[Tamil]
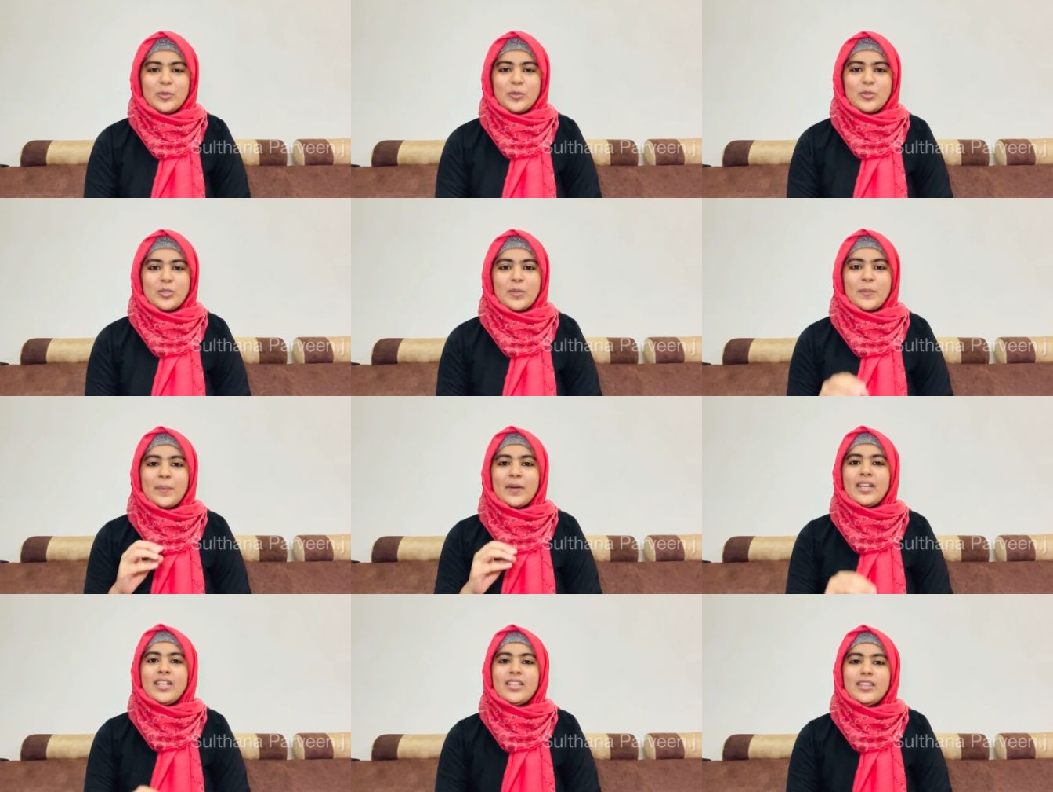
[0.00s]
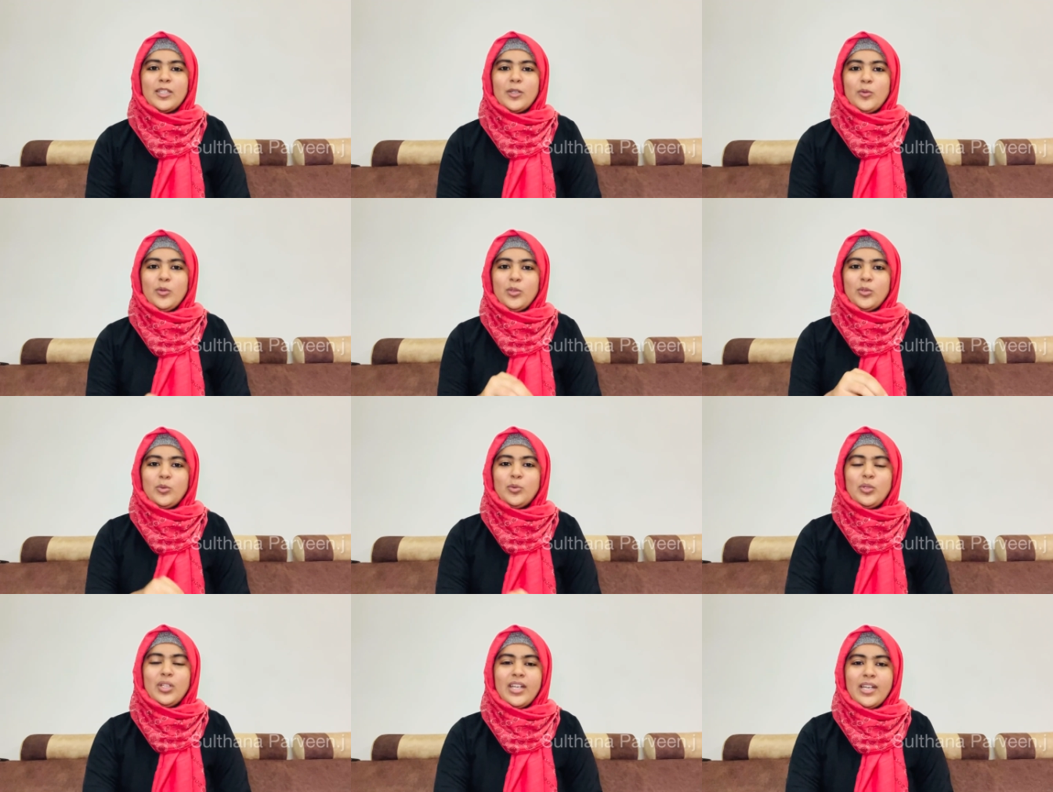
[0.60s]
கொஞ்சம் பணத்தை
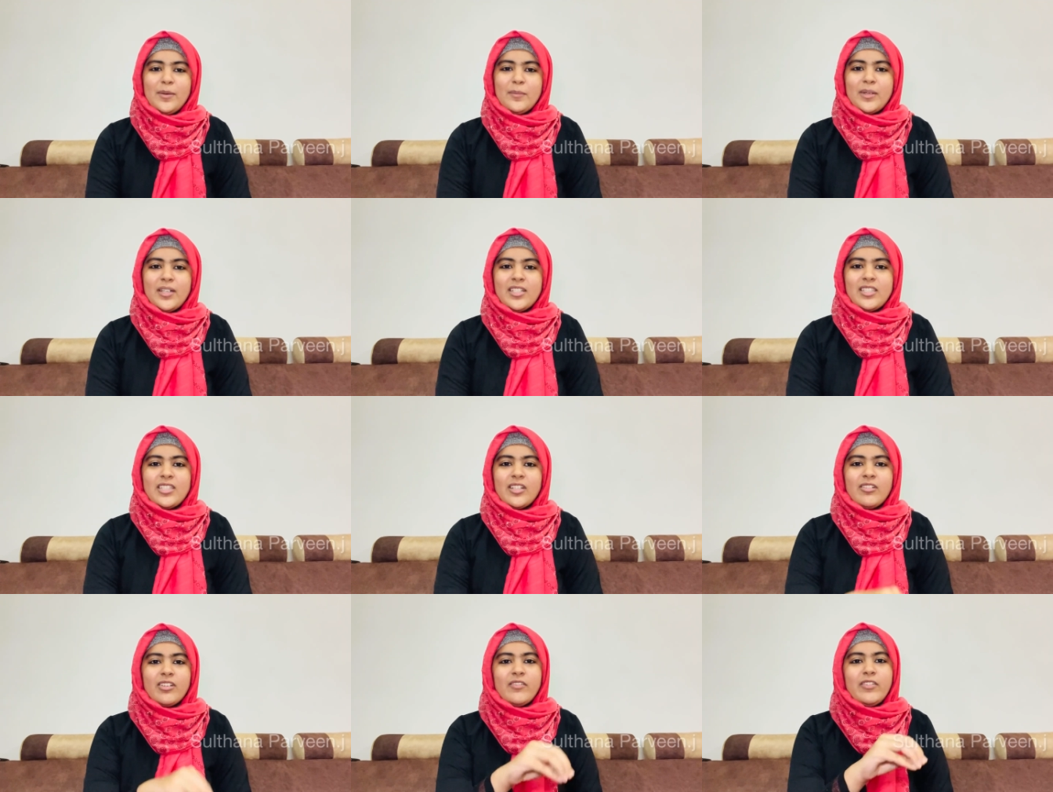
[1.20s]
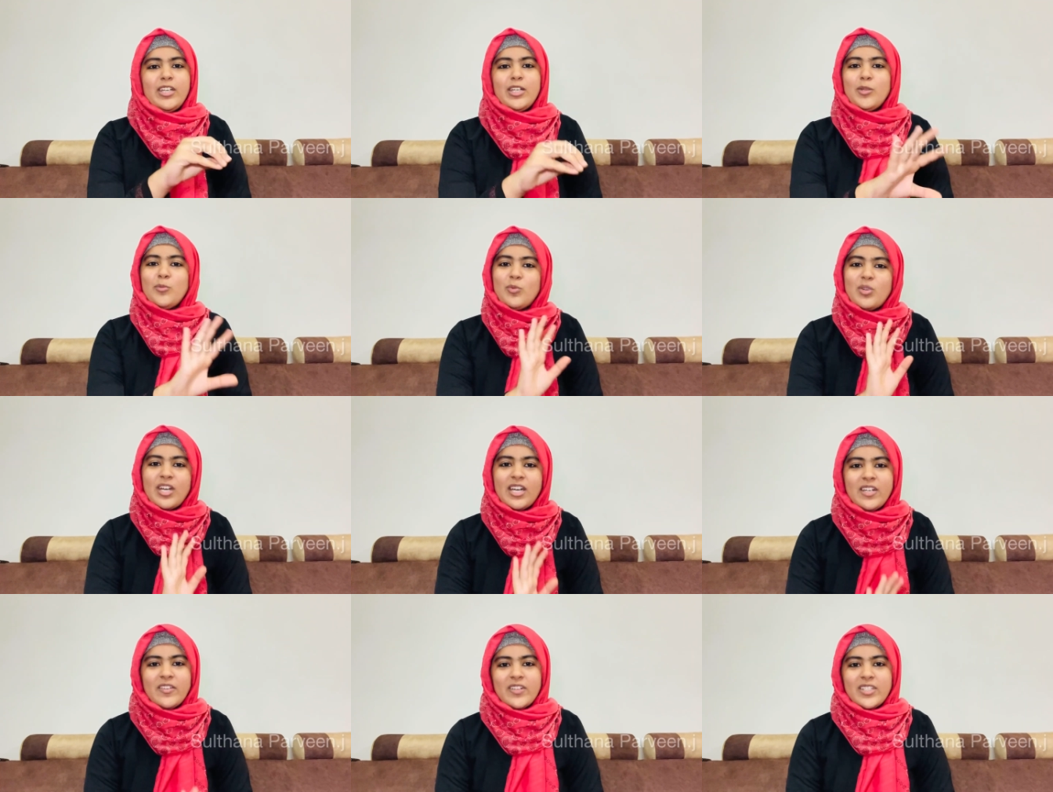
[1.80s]
ஒரு துணியில் மடித்து அவங்க வீட்டு
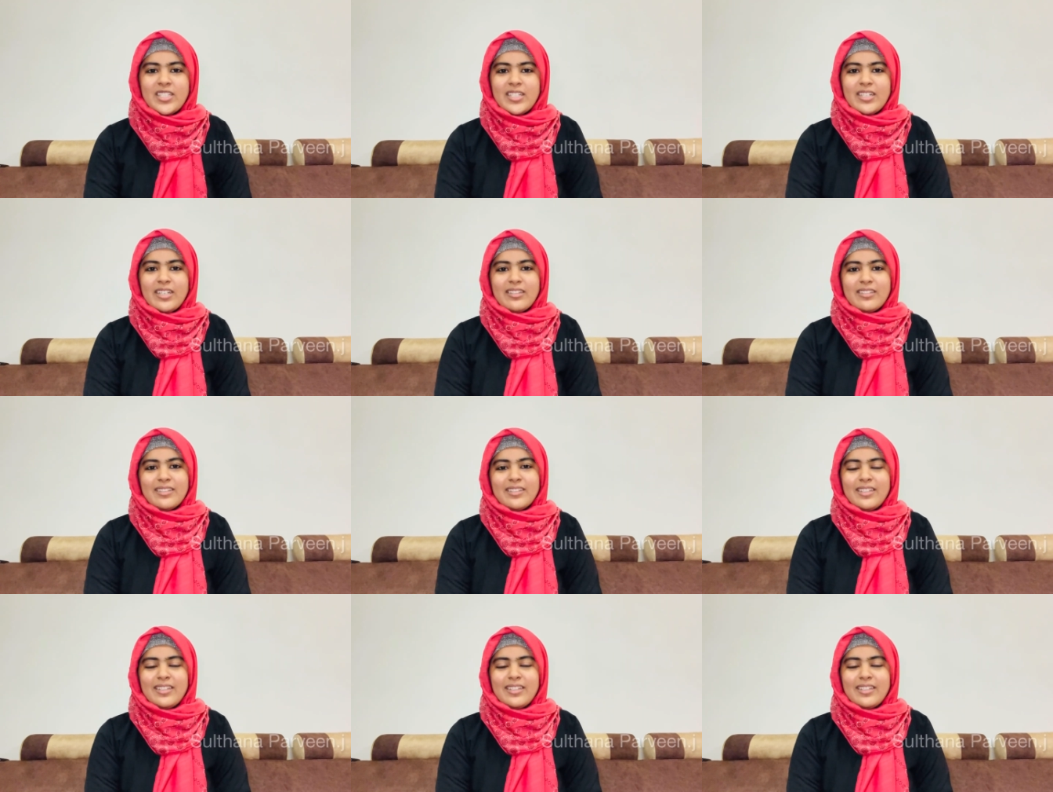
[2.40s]
முன்னாடி வச்சுட்டேன்